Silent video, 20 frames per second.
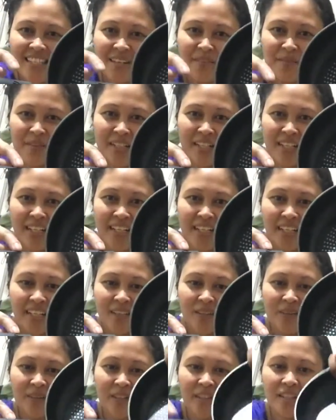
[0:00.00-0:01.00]
Sabi ng anak
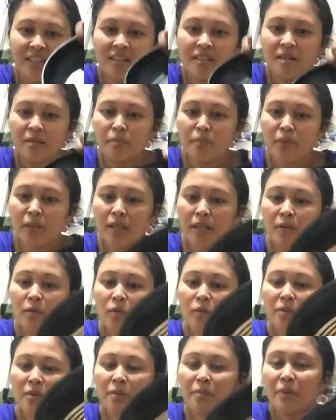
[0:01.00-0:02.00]
ko. Parang
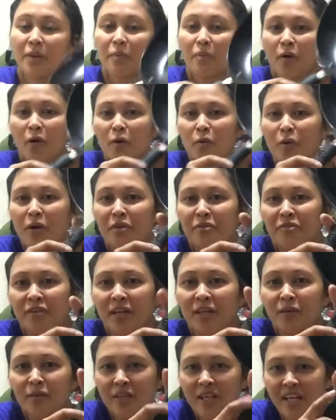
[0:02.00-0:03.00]
may wifi
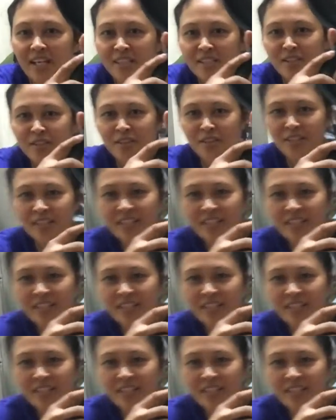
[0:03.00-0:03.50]
connection.